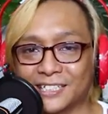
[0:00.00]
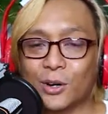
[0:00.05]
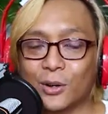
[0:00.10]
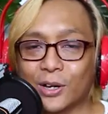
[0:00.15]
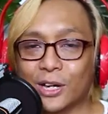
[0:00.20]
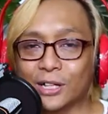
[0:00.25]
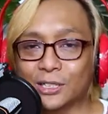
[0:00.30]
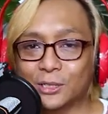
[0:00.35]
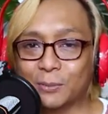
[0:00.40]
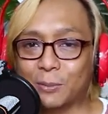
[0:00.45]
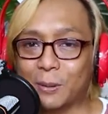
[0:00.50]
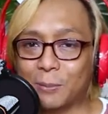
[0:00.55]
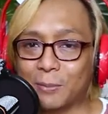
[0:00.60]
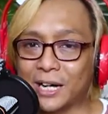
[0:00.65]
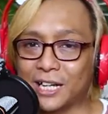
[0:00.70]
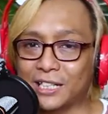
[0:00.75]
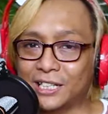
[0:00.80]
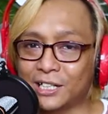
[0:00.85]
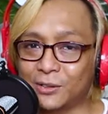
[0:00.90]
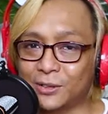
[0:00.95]
Okay, so
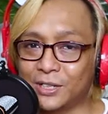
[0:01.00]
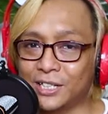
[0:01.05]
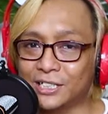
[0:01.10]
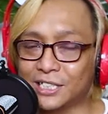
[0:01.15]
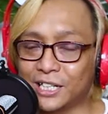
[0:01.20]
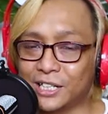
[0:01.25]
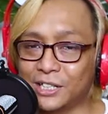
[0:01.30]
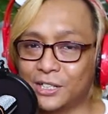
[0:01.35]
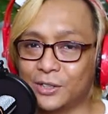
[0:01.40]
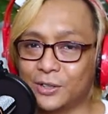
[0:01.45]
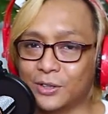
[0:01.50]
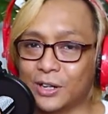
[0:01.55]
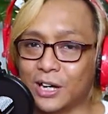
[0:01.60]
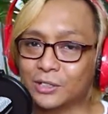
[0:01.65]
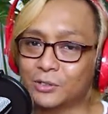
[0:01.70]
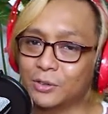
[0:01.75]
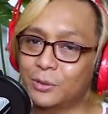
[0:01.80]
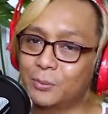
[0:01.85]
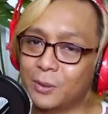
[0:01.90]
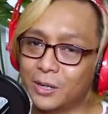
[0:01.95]
papakita ko na sa inyo yung
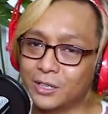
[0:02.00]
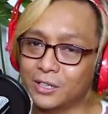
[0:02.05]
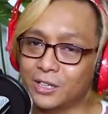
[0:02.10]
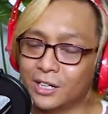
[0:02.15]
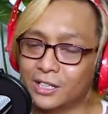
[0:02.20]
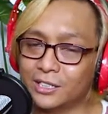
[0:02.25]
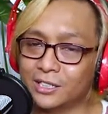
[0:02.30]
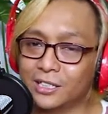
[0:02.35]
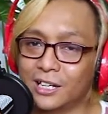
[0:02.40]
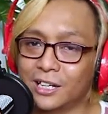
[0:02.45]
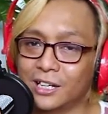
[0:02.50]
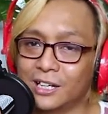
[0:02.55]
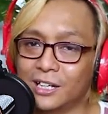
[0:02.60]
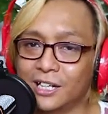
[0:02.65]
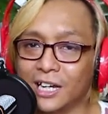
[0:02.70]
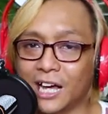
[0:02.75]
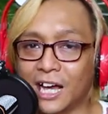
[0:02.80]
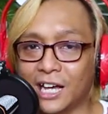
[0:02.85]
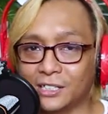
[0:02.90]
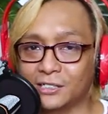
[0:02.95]
actual product
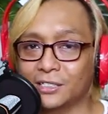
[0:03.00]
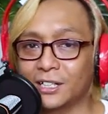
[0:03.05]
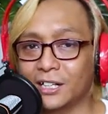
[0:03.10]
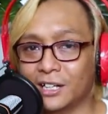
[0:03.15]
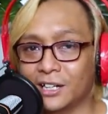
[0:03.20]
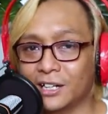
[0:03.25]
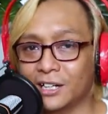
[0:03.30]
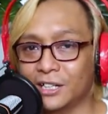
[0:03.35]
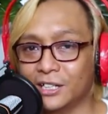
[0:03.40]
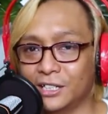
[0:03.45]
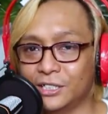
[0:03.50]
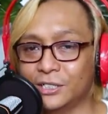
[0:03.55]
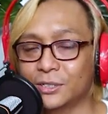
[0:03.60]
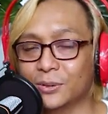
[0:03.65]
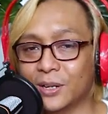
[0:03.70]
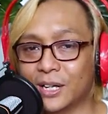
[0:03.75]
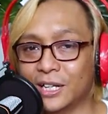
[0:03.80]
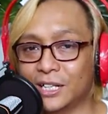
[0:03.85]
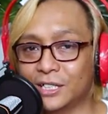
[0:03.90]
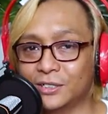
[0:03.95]
na na-ice na ni
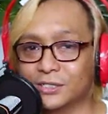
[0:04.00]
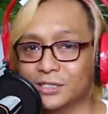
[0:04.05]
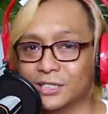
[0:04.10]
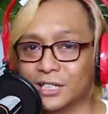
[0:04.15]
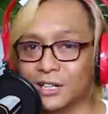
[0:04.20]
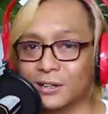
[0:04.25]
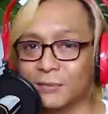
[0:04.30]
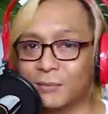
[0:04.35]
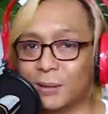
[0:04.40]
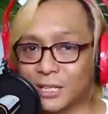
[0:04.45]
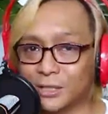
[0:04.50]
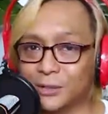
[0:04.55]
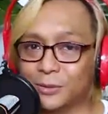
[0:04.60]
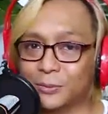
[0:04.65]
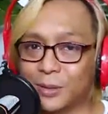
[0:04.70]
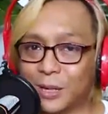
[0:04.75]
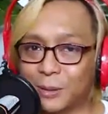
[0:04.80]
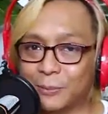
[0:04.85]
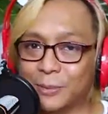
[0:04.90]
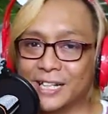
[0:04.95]
Giovanni do sa
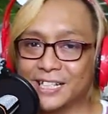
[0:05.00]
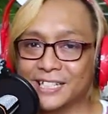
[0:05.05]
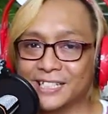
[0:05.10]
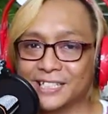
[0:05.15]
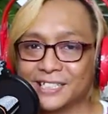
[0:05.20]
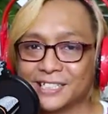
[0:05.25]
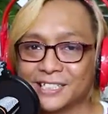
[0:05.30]
bathroom namin.